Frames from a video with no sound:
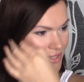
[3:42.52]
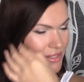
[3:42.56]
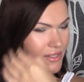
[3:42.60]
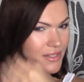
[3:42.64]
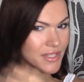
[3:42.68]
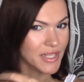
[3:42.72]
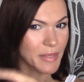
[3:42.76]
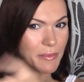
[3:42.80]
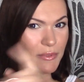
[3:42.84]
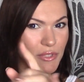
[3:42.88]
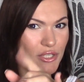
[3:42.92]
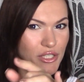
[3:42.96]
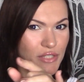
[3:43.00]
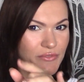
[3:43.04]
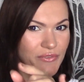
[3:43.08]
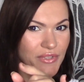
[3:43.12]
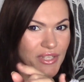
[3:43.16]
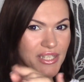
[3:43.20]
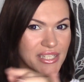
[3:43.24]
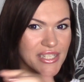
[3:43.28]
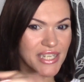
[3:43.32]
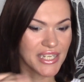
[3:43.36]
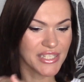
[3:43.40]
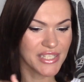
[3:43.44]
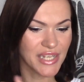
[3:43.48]
Я пытаюсь
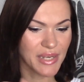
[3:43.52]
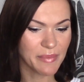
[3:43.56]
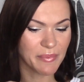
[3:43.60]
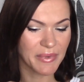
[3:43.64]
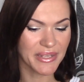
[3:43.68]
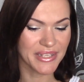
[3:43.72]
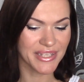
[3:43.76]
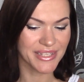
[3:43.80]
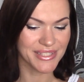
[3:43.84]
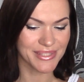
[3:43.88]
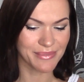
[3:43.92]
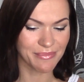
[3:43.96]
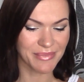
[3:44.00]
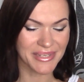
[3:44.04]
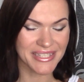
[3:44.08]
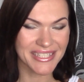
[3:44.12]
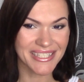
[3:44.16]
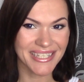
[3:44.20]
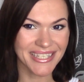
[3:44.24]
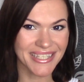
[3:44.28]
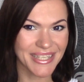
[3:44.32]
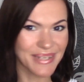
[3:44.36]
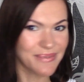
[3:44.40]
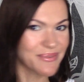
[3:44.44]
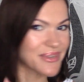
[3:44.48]
видоискать или понять,
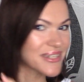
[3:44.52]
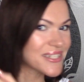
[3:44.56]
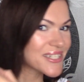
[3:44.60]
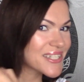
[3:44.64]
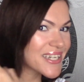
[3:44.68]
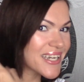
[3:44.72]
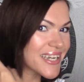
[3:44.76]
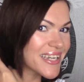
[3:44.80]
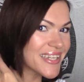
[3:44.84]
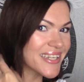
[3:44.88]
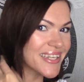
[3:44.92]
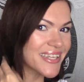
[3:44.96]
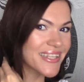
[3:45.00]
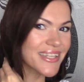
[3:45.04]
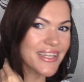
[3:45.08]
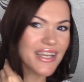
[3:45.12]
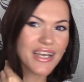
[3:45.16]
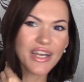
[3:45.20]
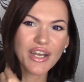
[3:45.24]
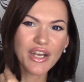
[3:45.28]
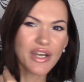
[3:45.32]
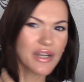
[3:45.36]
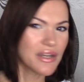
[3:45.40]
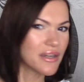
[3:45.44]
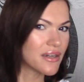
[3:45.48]
блестят они больше или нет.
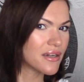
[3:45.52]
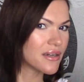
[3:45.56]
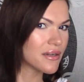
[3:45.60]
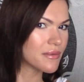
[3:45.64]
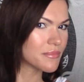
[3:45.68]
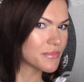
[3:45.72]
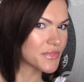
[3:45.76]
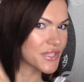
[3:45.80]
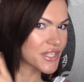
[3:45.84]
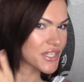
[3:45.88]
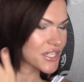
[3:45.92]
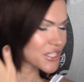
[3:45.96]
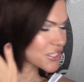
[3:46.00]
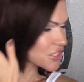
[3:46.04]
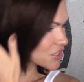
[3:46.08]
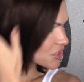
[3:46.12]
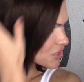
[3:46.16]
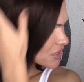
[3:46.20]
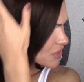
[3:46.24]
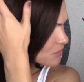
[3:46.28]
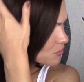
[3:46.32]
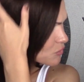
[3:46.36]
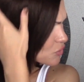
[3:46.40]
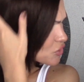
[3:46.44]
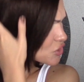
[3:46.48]
Мне кажется,
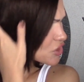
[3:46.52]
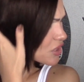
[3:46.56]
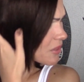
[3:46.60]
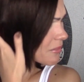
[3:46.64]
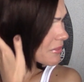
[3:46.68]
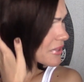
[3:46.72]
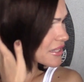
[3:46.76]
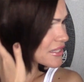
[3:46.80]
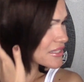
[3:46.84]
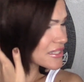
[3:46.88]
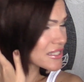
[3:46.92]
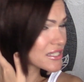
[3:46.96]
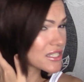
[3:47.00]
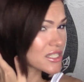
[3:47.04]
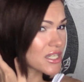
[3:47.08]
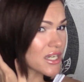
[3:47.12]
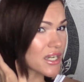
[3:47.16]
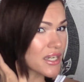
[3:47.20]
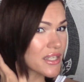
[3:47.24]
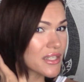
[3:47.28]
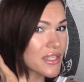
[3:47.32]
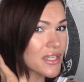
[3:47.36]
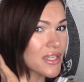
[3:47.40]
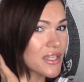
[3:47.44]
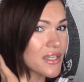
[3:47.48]
немножко
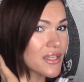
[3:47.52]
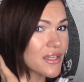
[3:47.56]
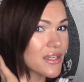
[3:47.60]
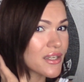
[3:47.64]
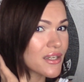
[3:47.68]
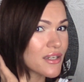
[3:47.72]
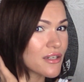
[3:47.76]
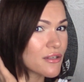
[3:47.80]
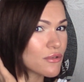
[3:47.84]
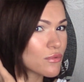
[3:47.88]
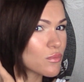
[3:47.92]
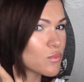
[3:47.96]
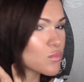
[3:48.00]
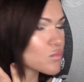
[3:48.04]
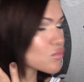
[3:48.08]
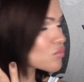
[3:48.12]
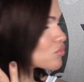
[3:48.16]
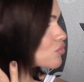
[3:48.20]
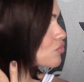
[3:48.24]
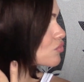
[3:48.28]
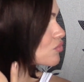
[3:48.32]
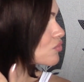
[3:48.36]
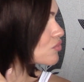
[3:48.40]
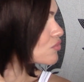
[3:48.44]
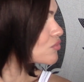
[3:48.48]
блестят.
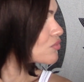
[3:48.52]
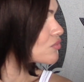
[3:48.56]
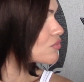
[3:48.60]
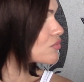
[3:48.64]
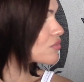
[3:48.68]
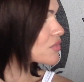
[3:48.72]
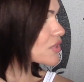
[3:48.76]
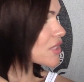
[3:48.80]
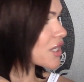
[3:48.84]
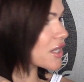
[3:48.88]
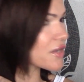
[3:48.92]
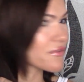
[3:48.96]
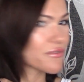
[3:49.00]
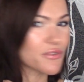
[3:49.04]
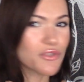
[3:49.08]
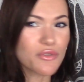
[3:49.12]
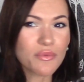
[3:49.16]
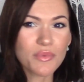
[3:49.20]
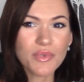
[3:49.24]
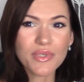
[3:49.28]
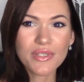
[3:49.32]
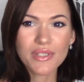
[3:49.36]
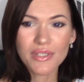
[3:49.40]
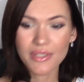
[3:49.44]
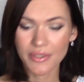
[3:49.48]
Как вы
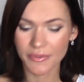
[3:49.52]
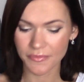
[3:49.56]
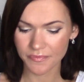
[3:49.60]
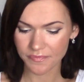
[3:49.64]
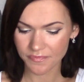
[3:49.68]
думаете?